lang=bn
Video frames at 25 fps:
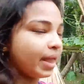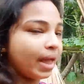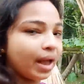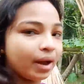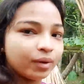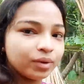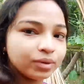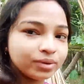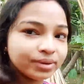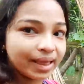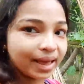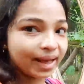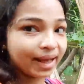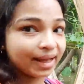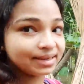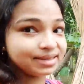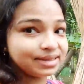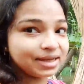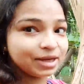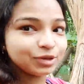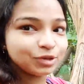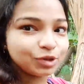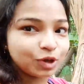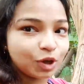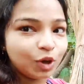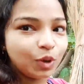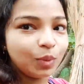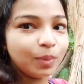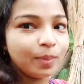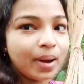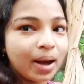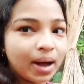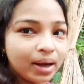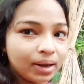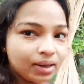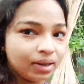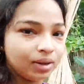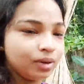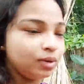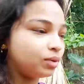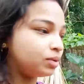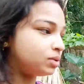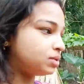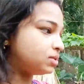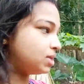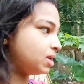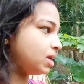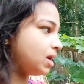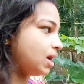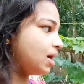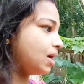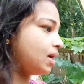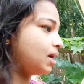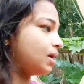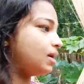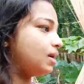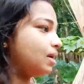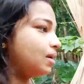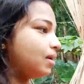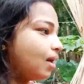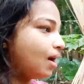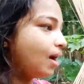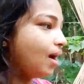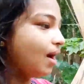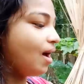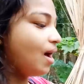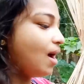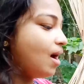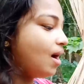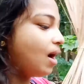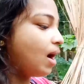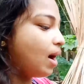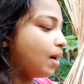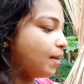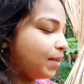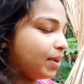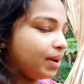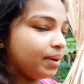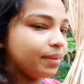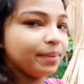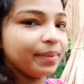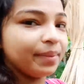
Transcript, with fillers: এখন দেখা যাক চলো মা কি করছে আর আমার